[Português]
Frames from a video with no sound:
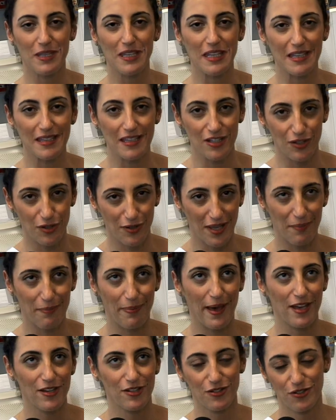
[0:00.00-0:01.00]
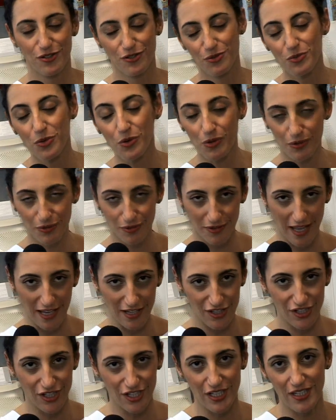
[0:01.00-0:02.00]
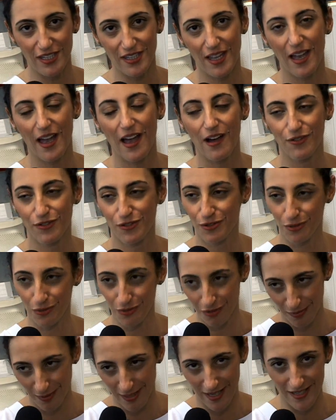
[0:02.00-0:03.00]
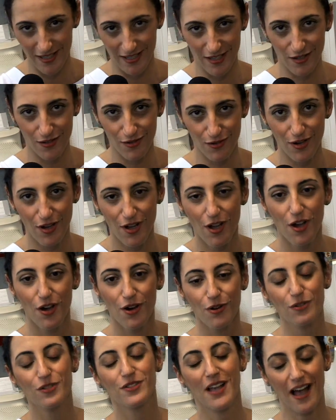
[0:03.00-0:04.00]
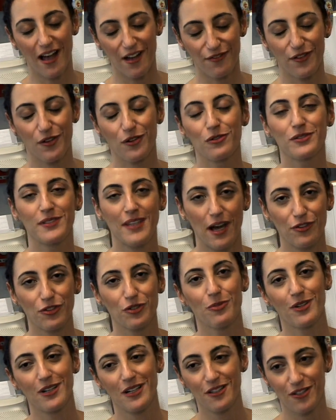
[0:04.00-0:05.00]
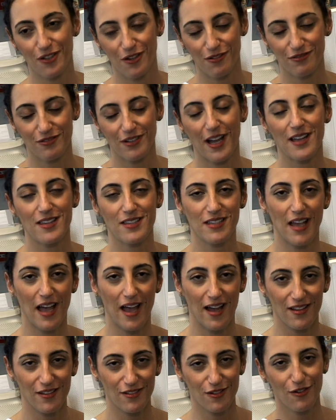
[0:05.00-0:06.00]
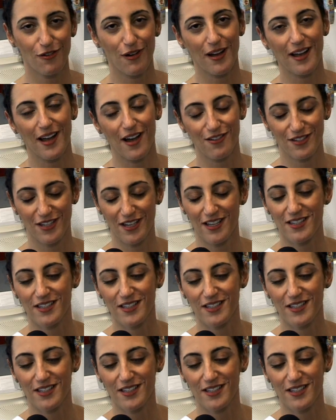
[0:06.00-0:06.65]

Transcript: menina de toda parte do mundo, da China ao sul do Brasil, usavam o tal do moletom rasgado com a calça